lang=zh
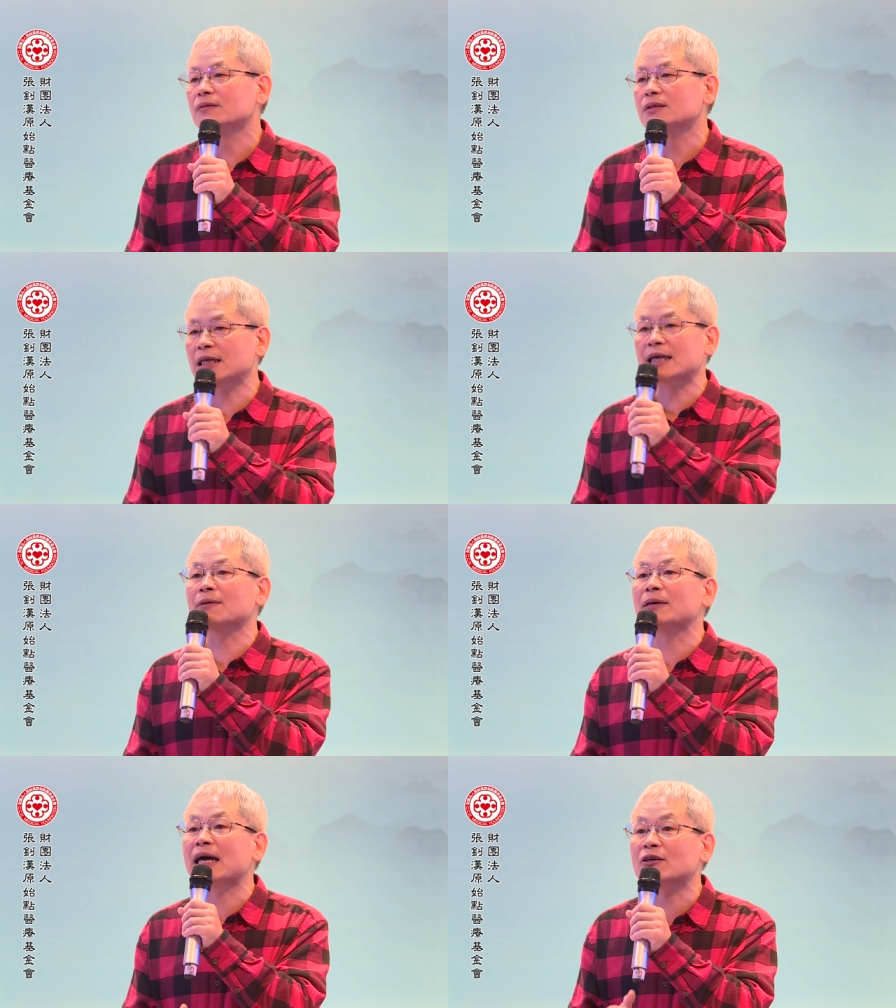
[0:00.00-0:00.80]
这样你
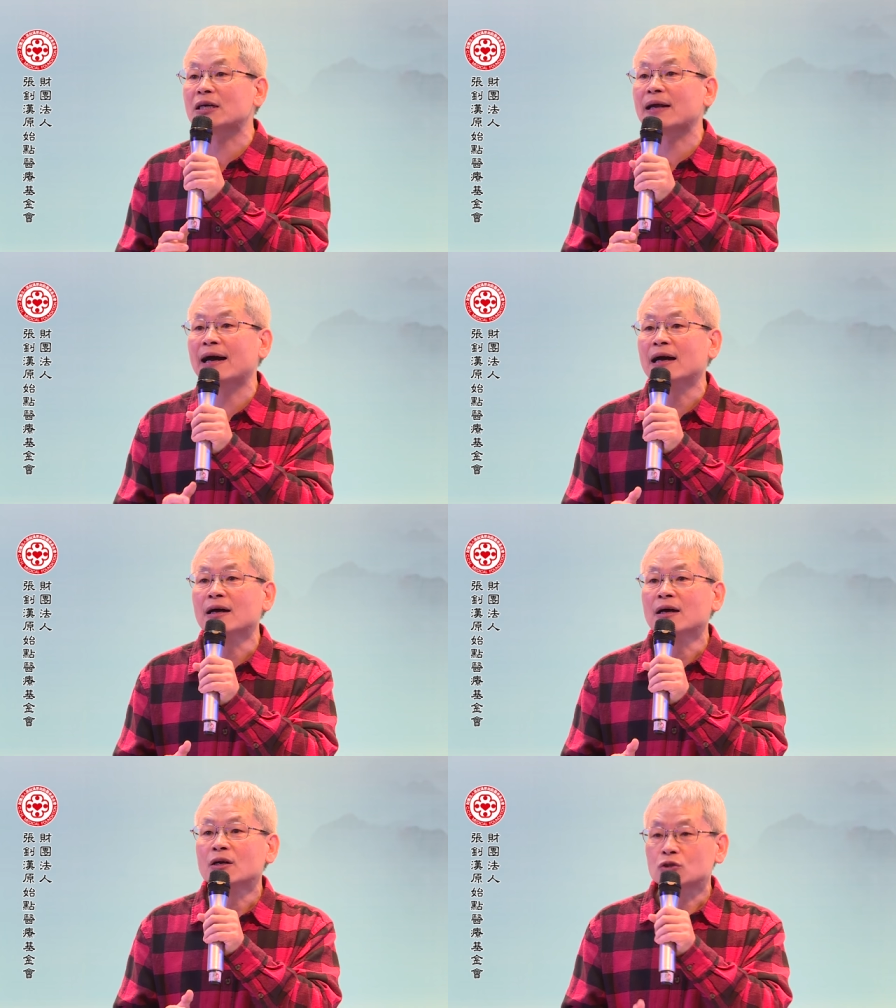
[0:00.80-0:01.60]
们了解了？
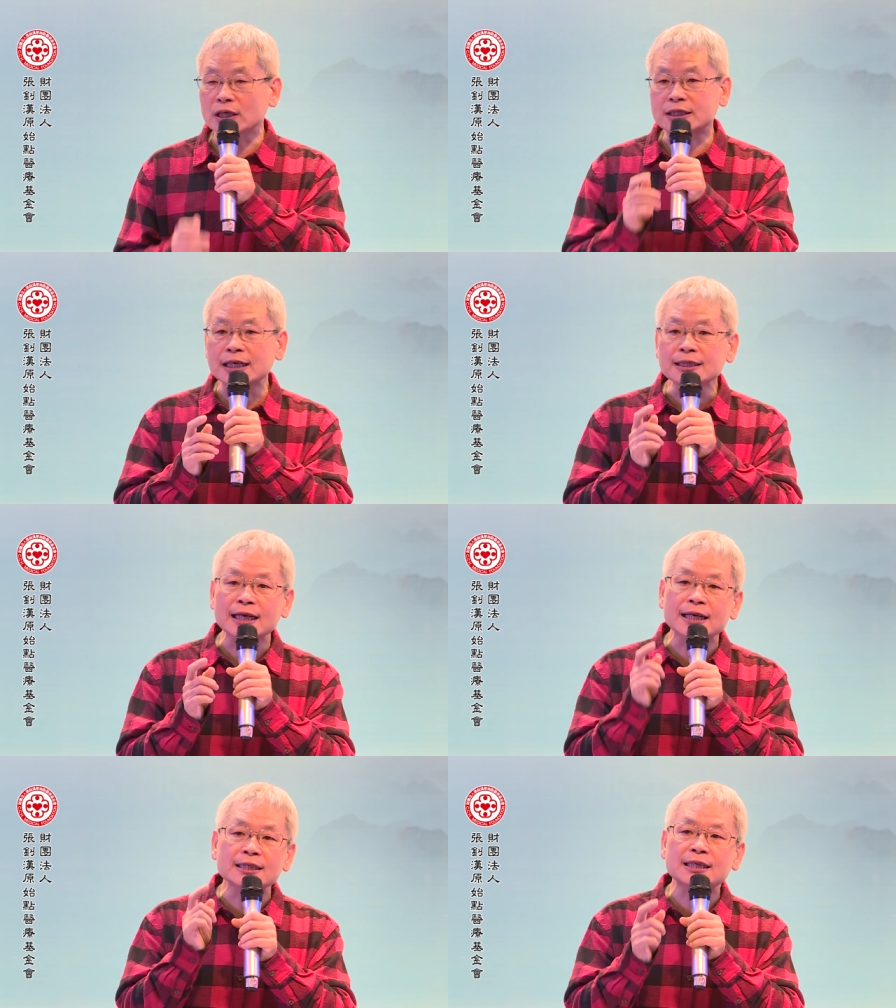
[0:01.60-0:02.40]
所以真
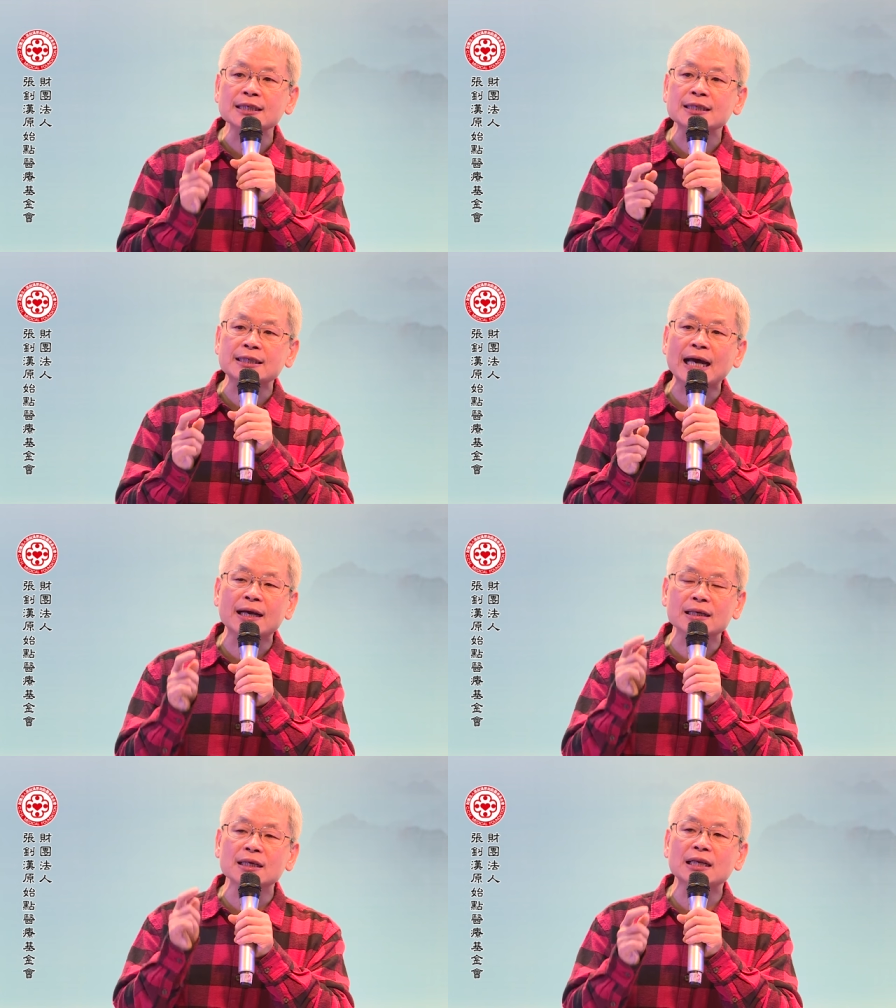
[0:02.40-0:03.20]
正能称得
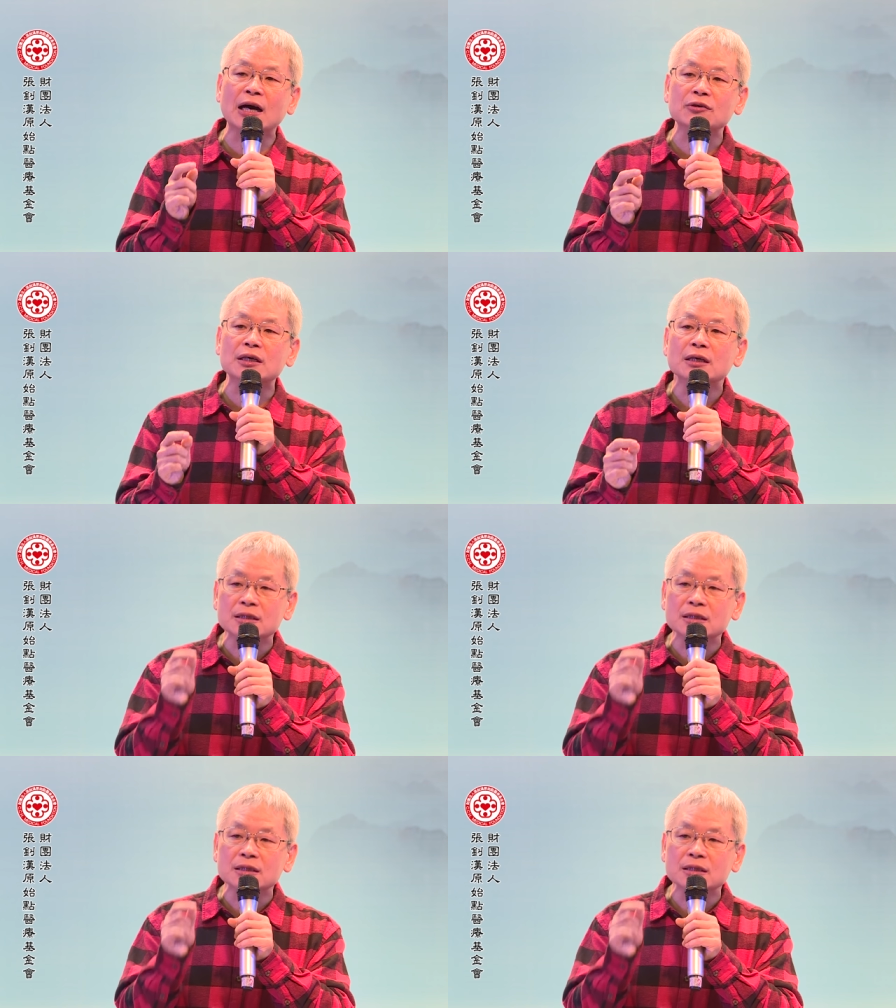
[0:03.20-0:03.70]
上医疗的，